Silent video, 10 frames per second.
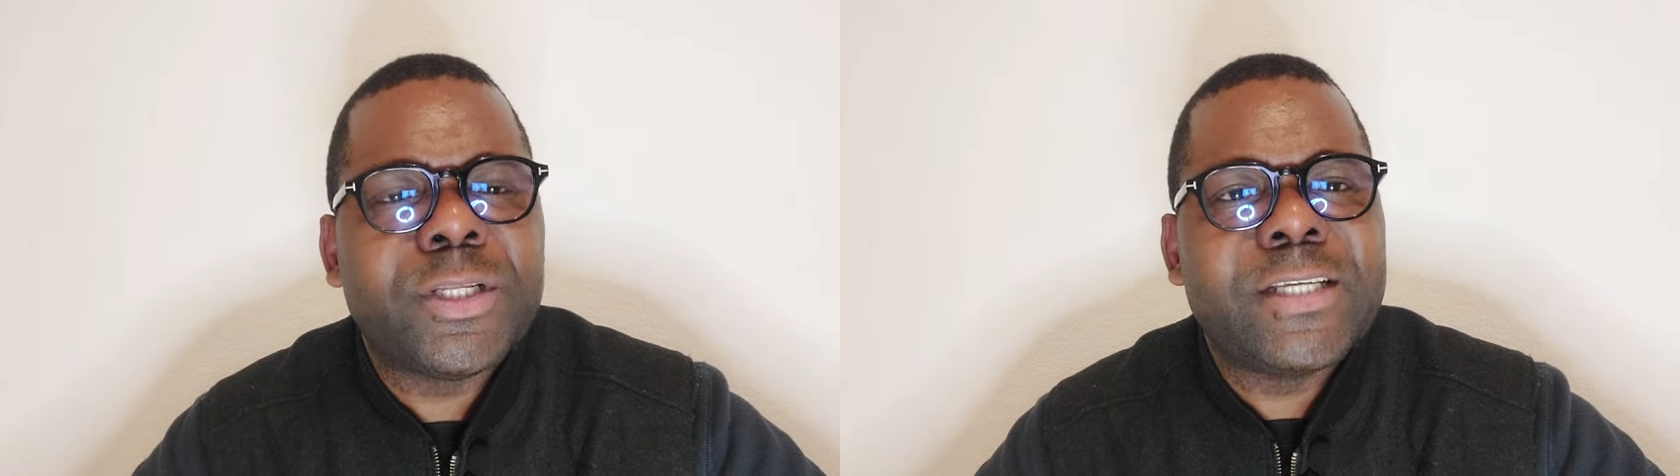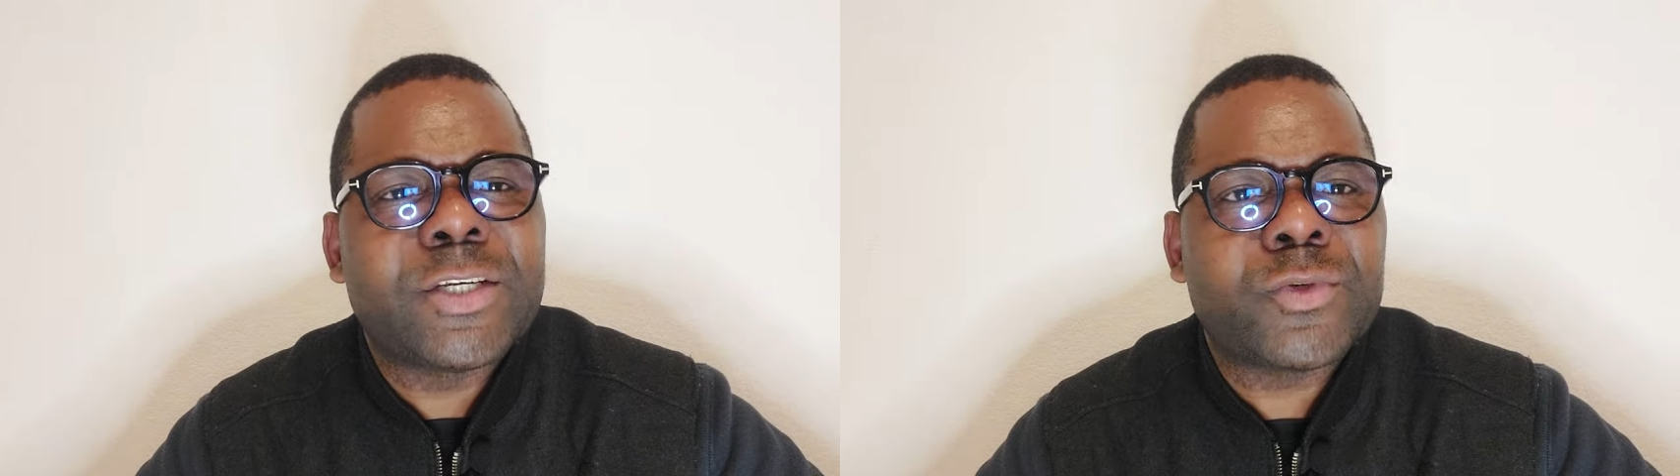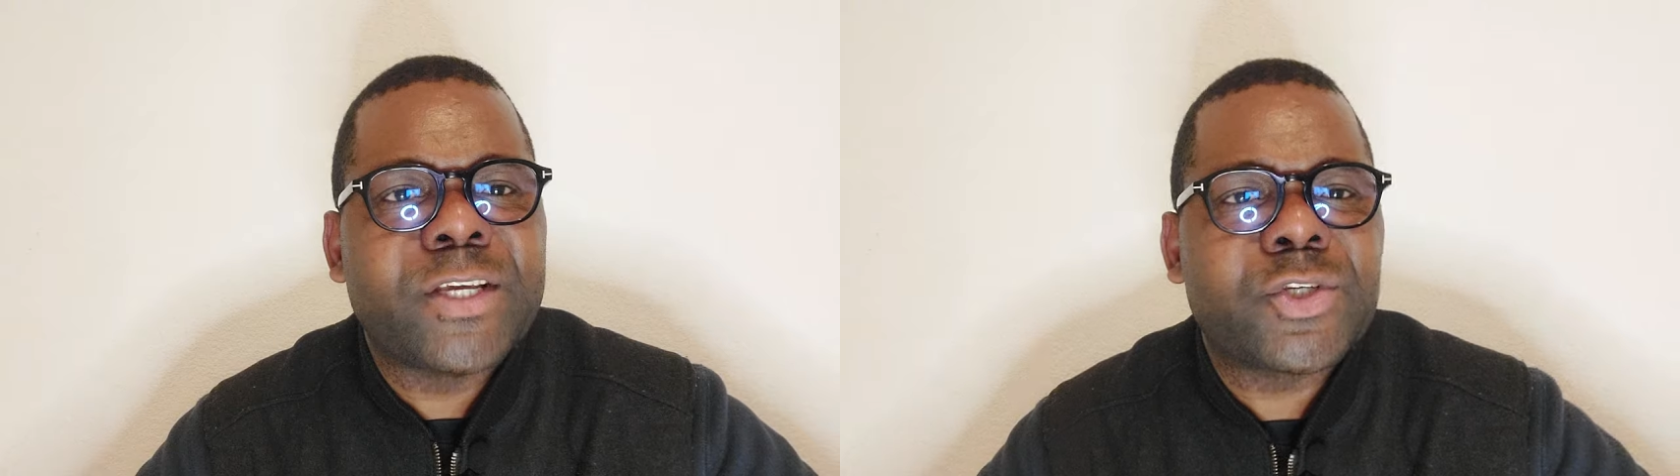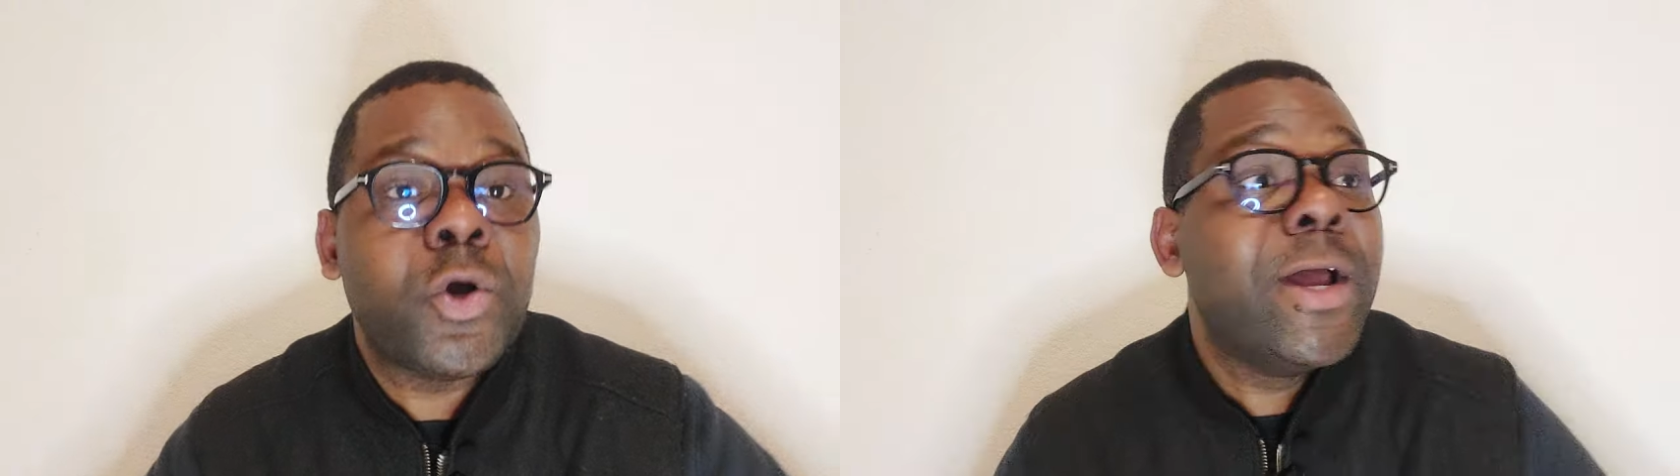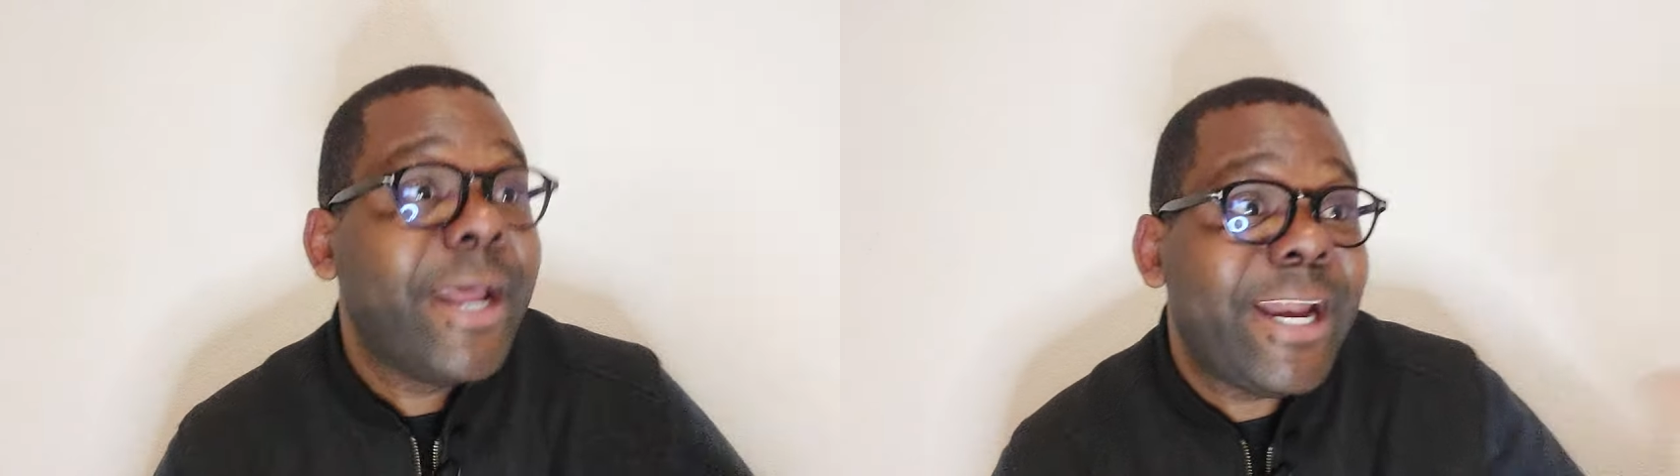Denis Sassou
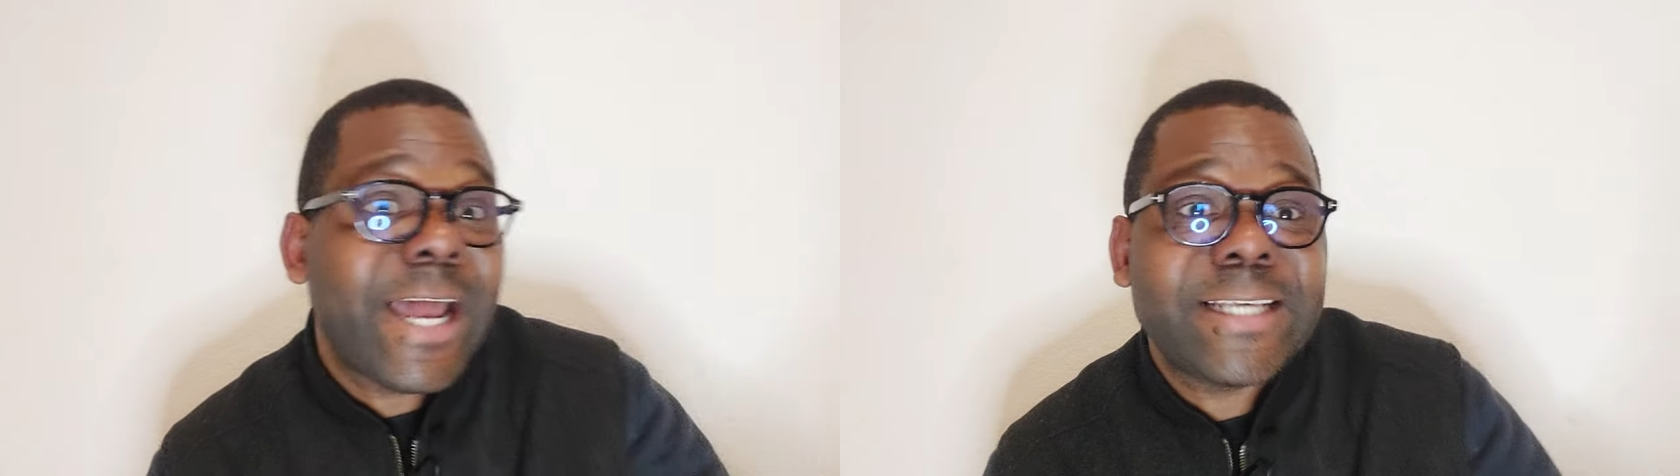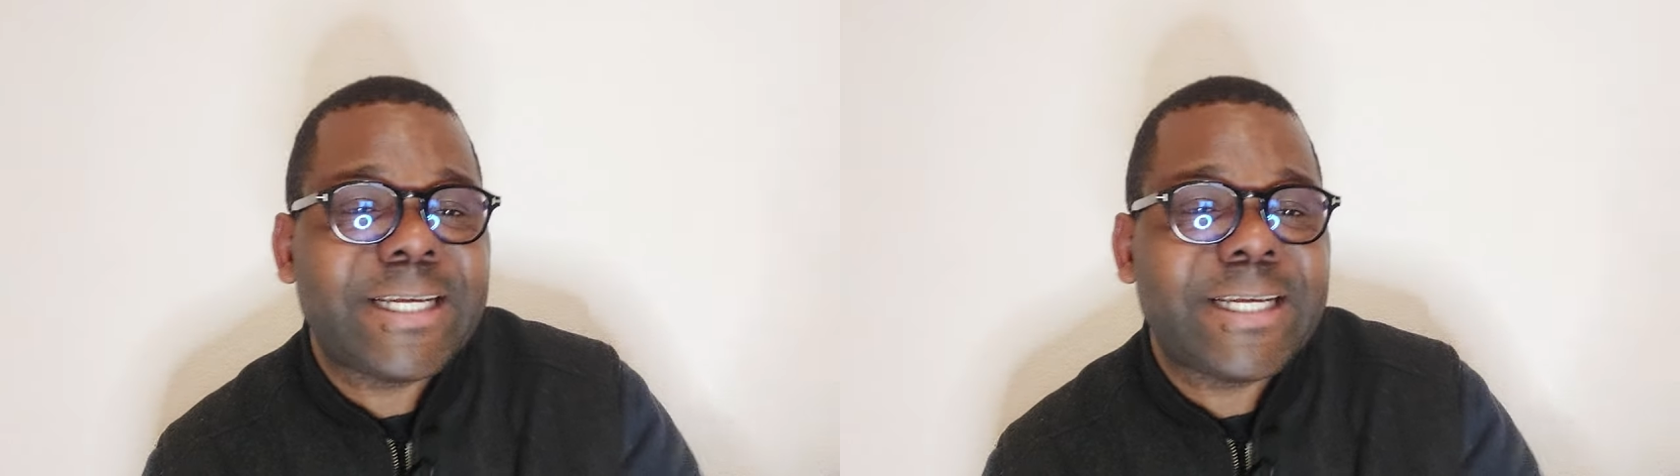Et là,